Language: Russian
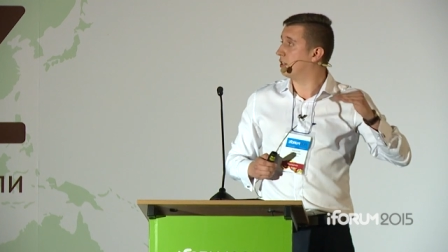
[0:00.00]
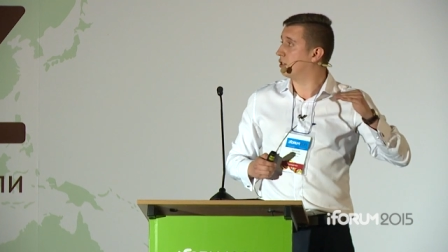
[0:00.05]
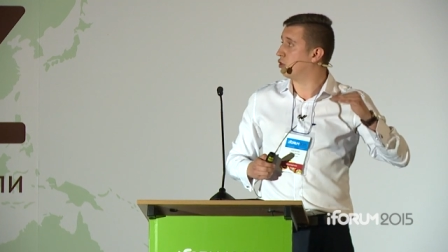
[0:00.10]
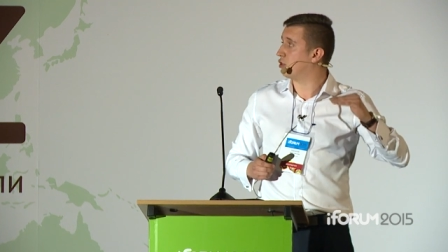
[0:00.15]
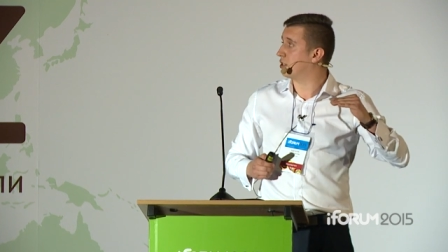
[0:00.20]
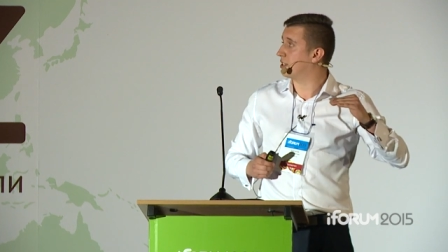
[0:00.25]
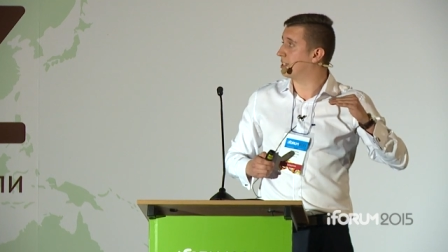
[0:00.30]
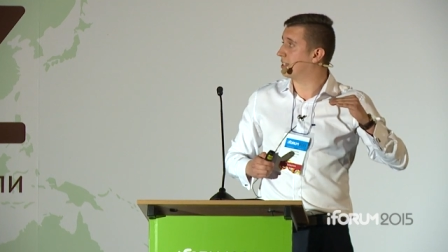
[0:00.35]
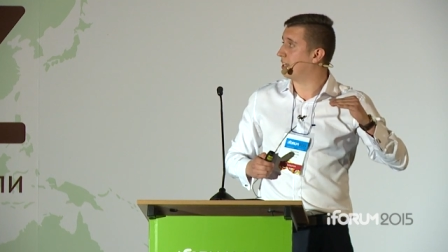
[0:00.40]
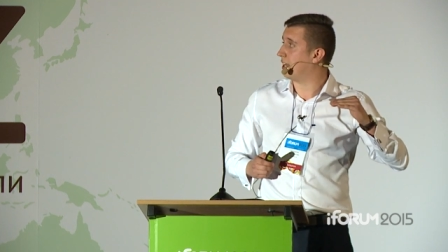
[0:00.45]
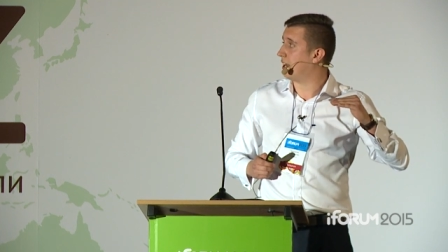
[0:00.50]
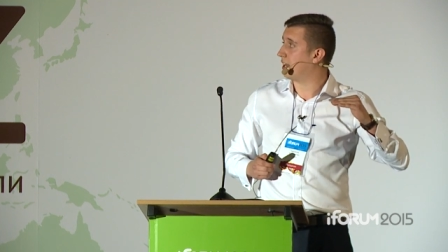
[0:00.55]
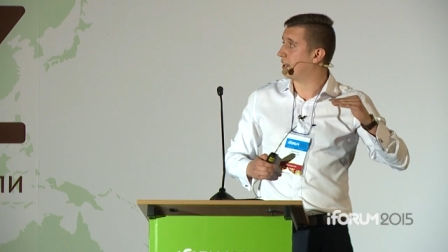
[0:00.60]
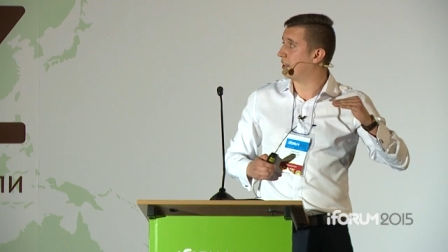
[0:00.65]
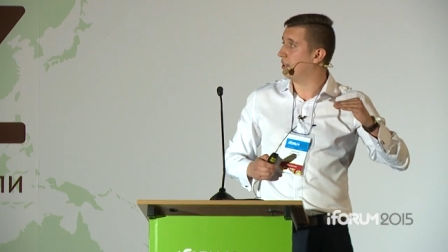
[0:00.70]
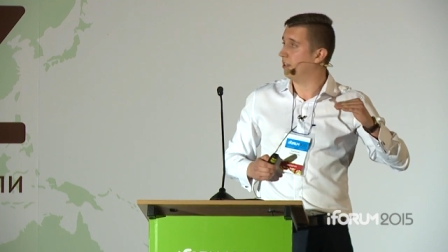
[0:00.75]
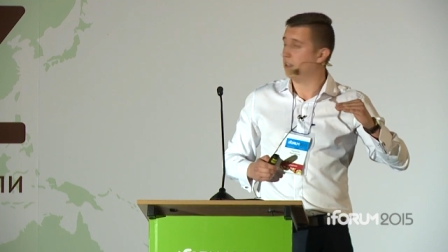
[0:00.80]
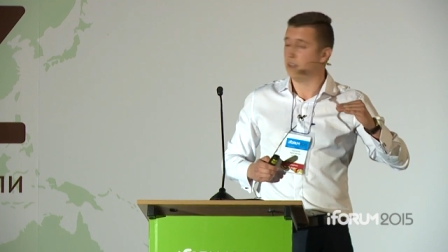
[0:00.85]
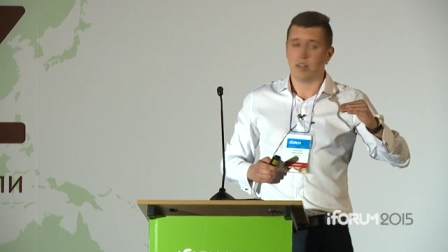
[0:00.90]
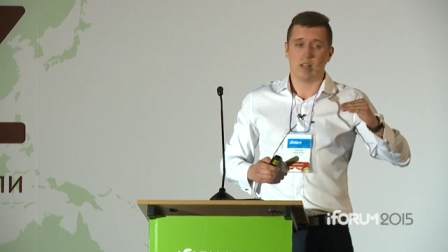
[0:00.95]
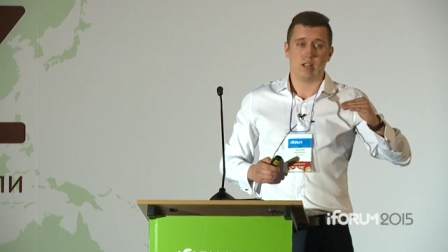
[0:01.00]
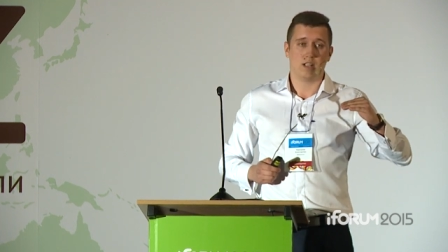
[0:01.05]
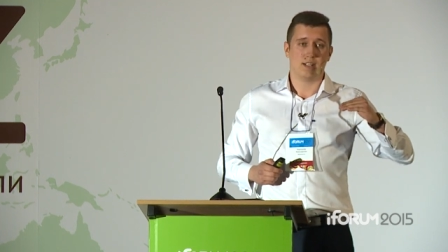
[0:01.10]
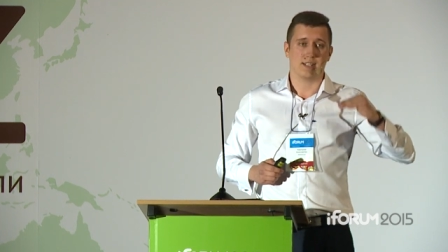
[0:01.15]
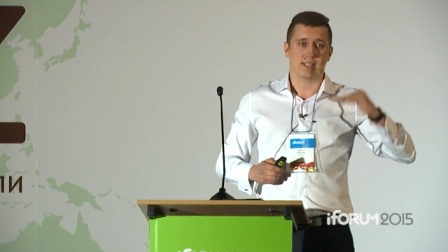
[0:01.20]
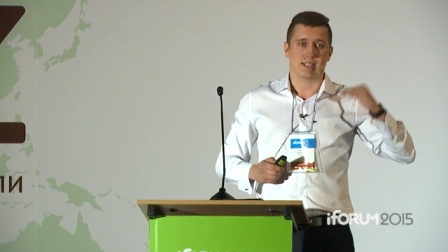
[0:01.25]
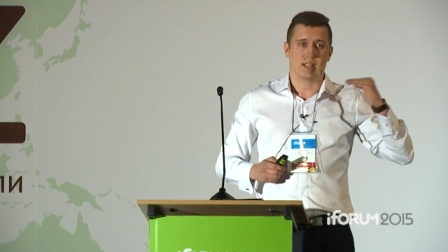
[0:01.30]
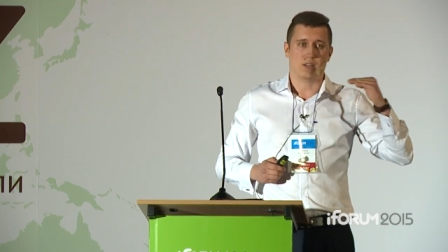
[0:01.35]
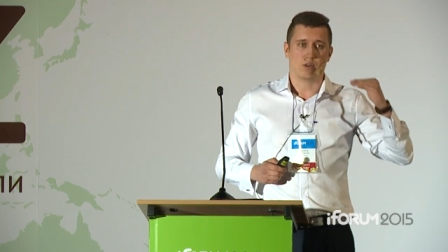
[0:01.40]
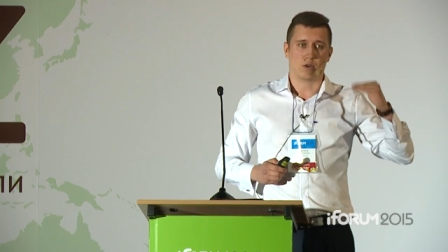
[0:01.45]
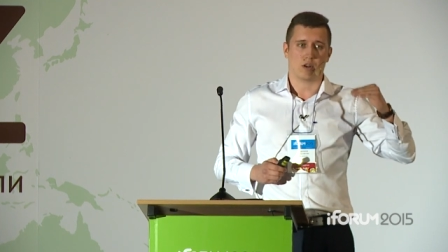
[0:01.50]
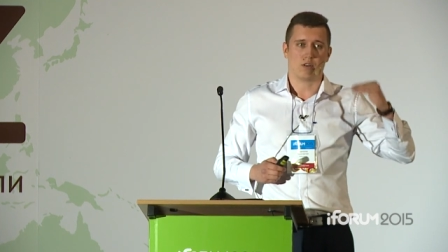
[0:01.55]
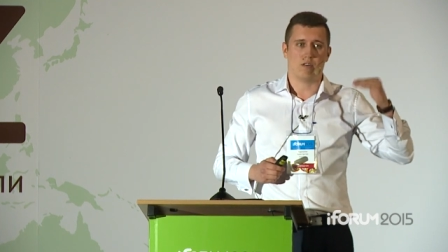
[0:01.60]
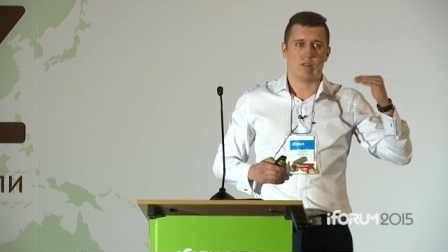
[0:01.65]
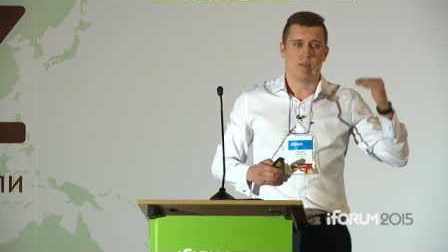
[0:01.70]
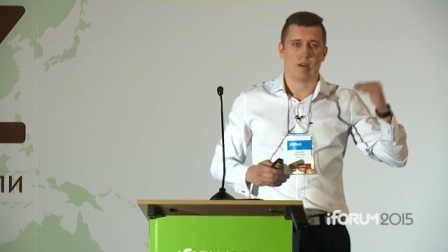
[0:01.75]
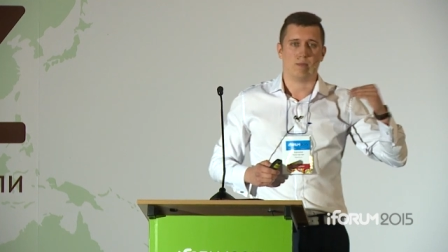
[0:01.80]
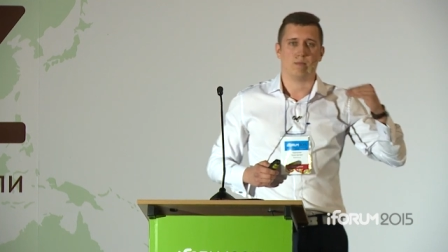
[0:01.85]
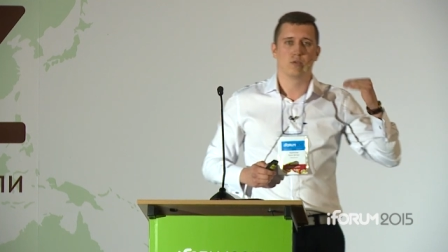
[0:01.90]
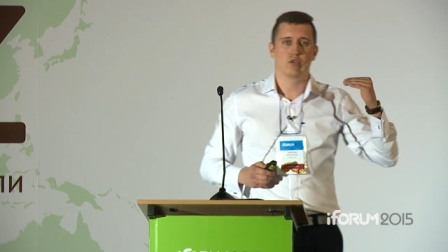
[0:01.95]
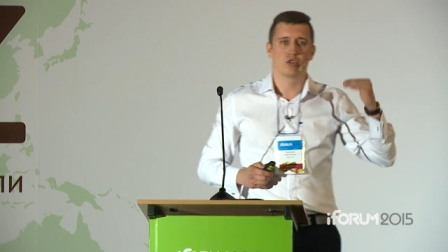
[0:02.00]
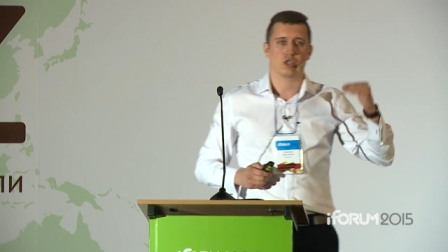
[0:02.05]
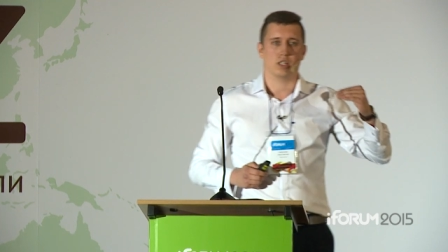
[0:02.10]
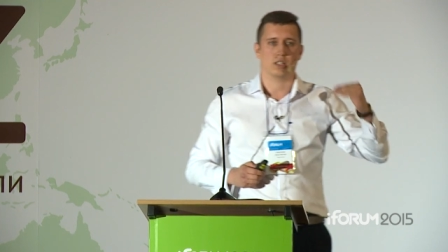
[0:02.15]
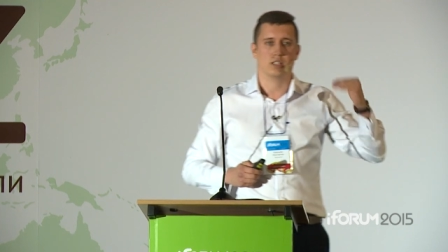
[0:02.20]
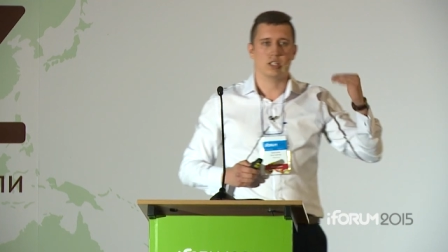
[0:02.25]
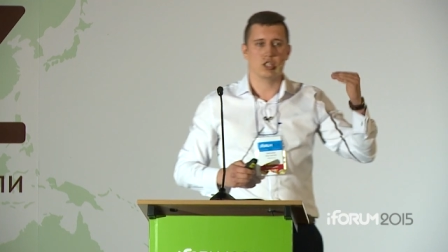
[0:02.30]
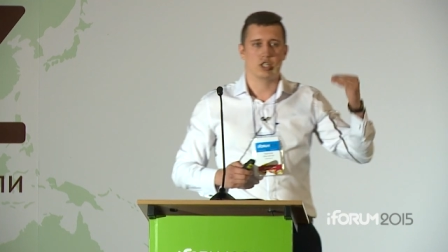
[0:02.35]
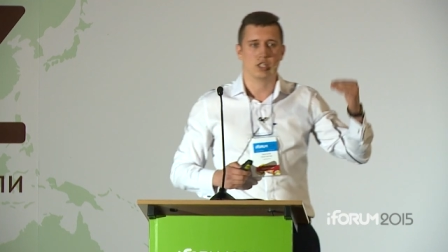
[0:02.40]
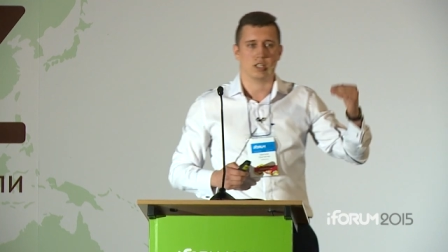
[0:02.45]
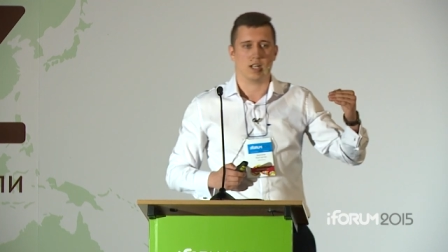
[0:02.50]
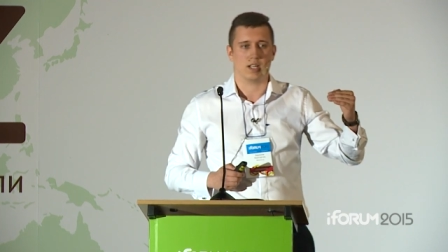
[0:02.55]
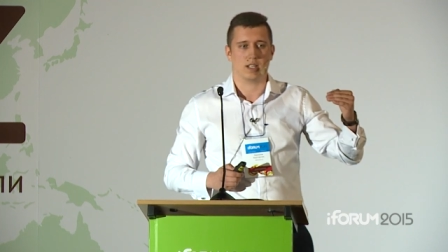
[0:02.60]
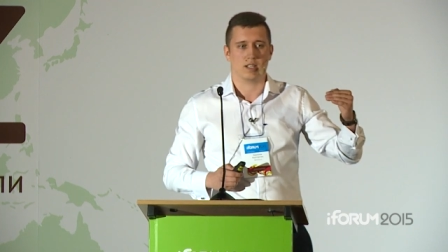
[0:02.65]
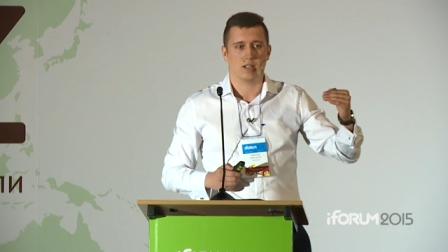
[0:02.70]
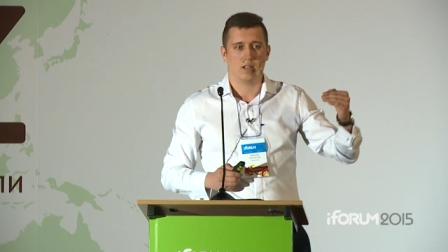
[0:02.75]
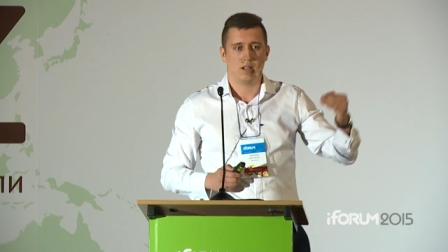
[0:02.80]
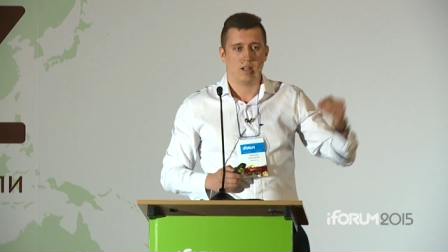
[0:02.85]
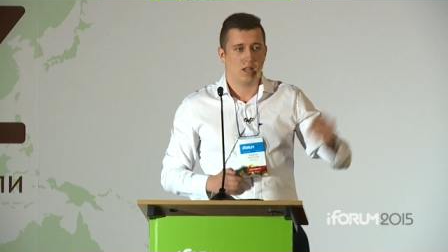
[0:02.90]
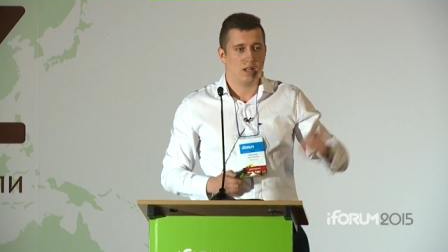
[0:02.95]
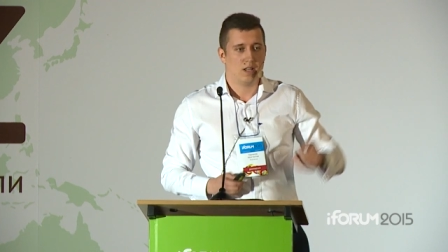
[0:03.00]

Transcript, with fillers: тот старт, с которого вам нужно начинать.